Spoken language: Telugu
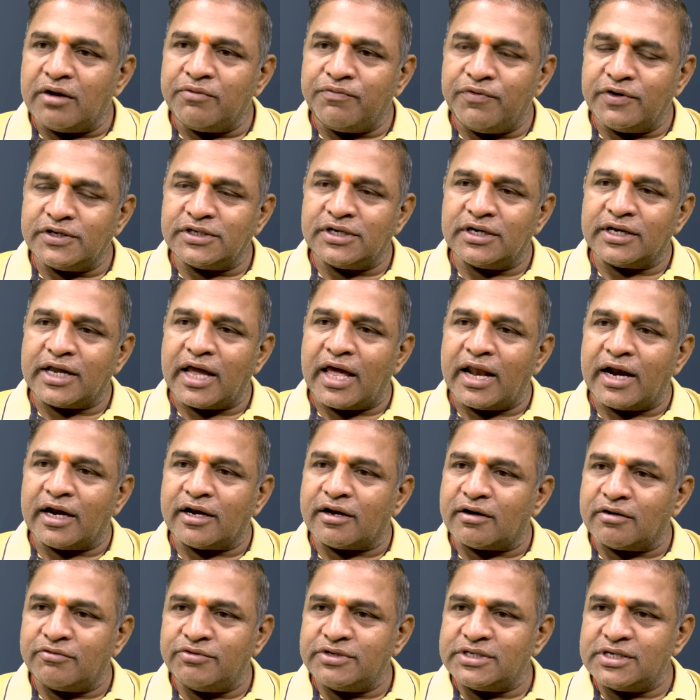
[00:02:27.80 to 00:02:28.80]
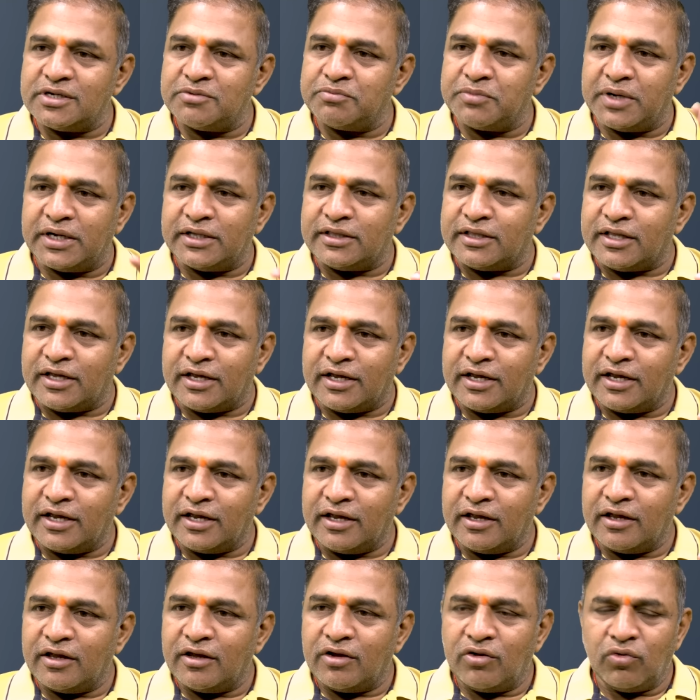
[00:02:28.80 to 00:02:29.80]
కన్ఫ్యూజన్ క్యారెక్టర్ విజయం అయితే
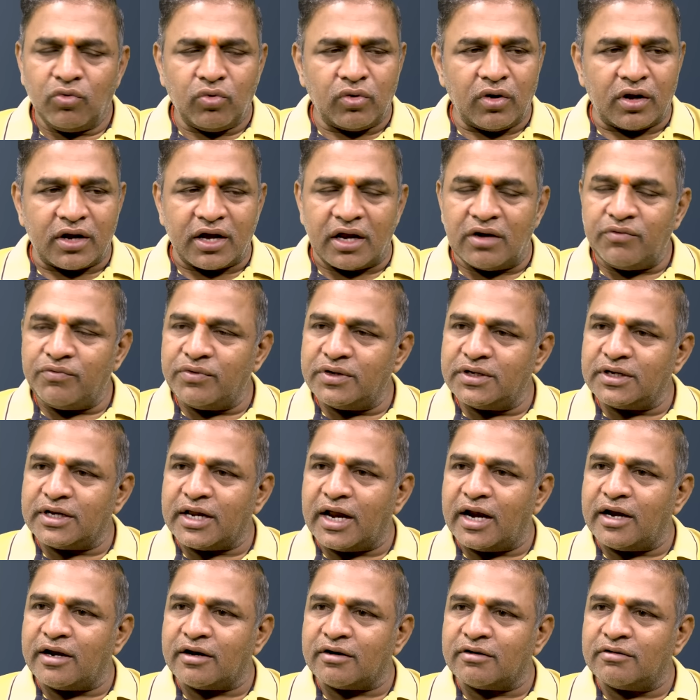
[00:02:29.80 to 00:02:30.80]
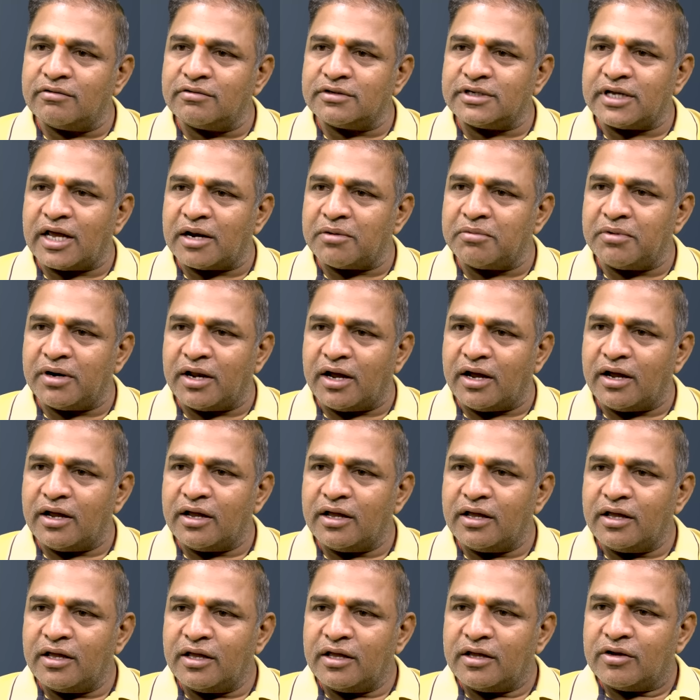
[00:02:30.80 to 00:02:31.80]
ఇంకో కన్ఫ్యూజన్ క్యారెక్టర్ షర్మిల
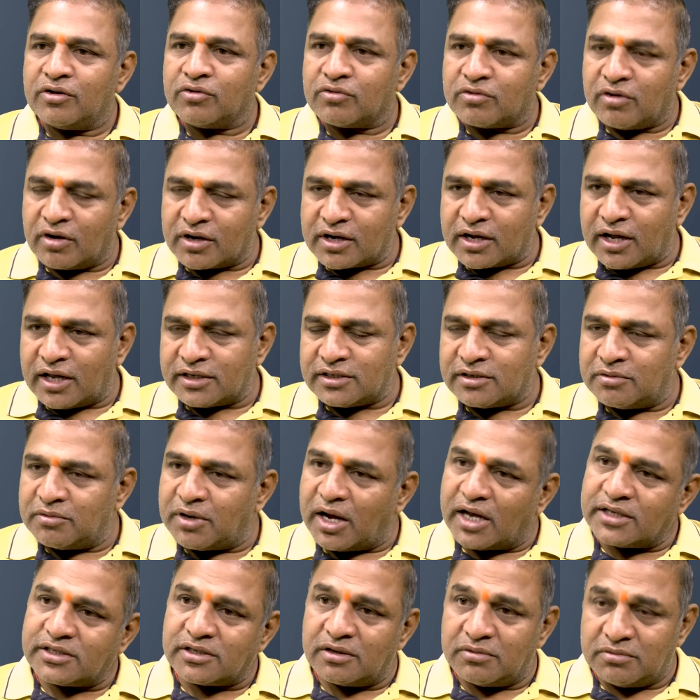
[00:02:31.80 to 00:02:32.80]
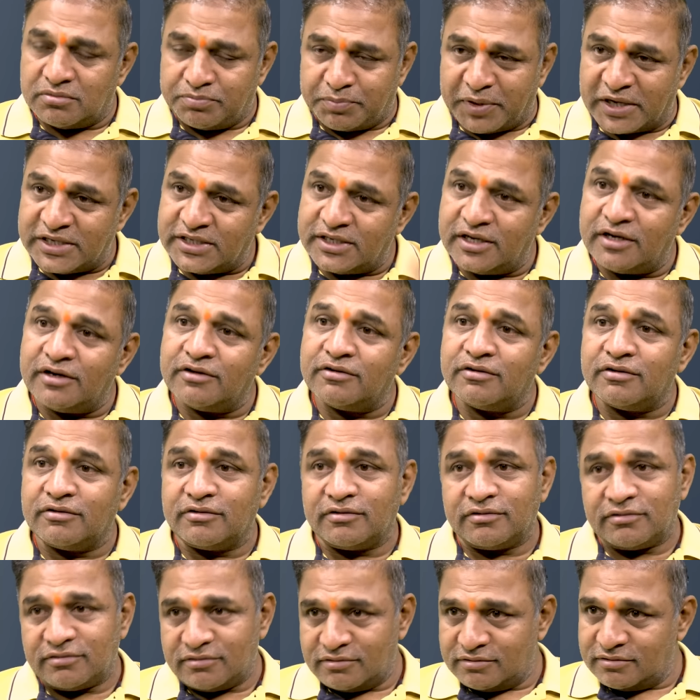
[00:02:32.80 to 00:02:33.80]
ఇంకొక అసలు అసలు పజిల్
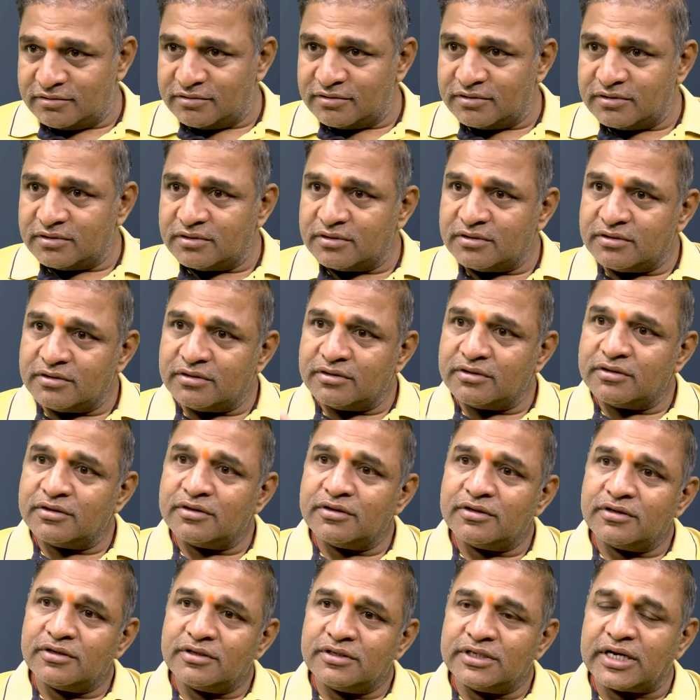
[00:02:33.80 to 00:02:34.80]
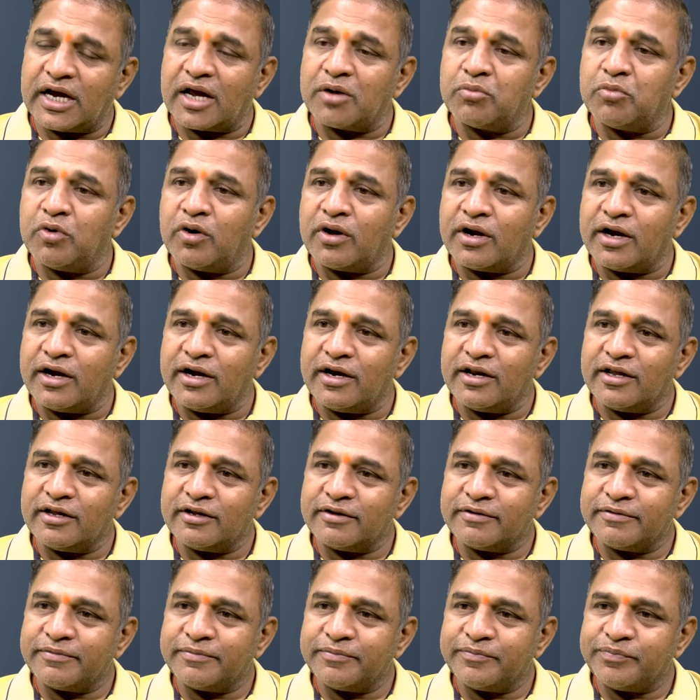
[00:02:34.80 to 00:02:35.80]
జగన్మోహన్ రెడ్డి
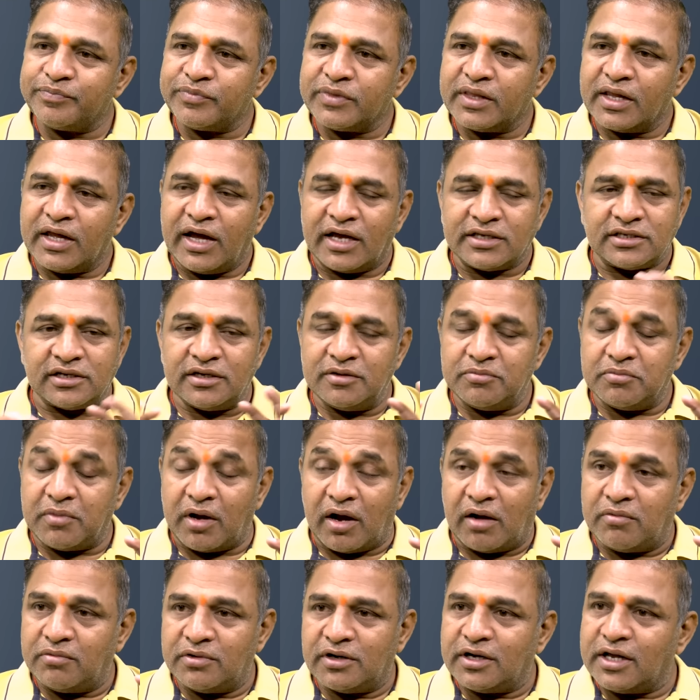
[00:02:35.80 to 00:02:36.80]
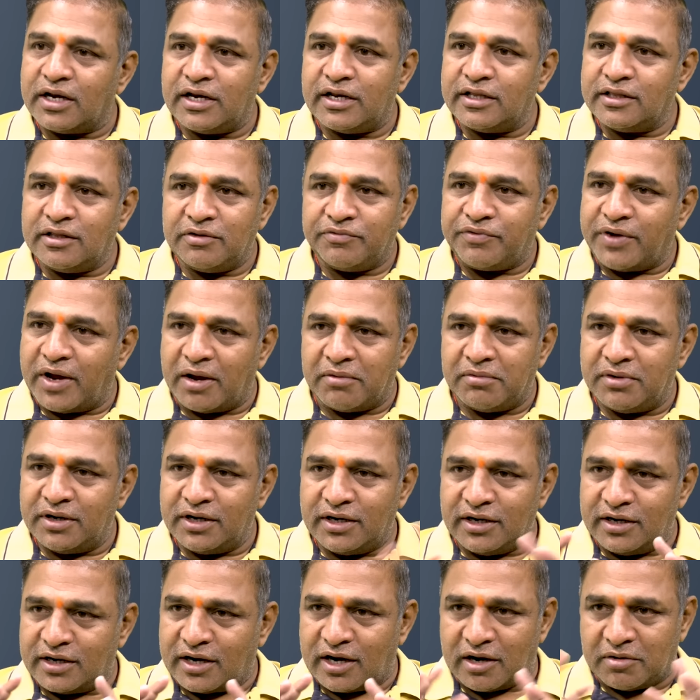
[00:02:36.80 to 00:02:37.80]
అసలు ఈ మామూలుగా లేదు ఈ ఫ్యామిలీ
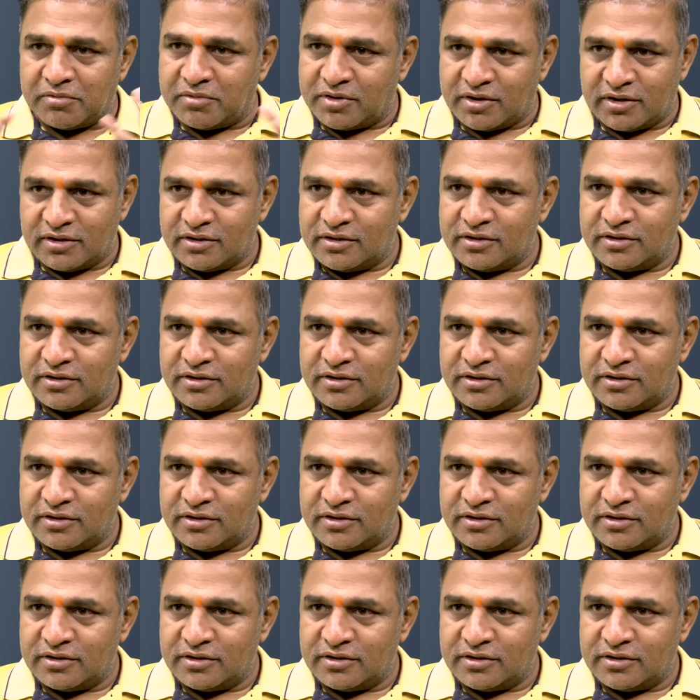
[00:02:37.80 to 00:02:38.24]
డ్రామా